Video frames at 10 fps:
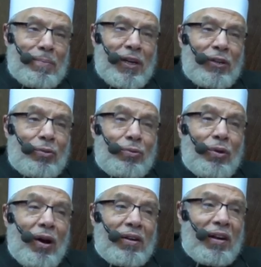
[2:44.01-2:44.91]
من
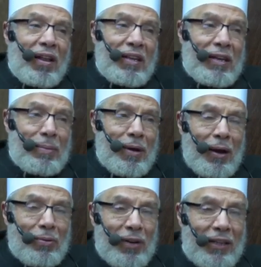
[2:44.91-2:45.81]
التجار الذين
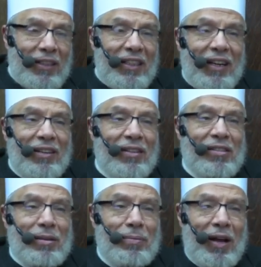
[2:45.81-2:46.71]
باعوا لك
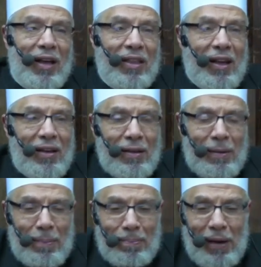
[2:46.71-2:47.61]
يقتسم هذا
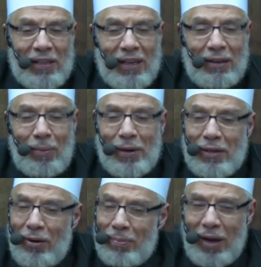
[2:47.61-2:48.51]
بينك
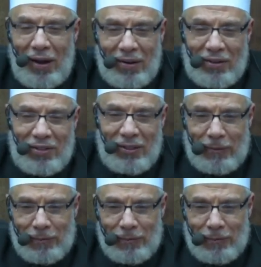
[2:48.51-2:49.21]
وبينهم لا حرج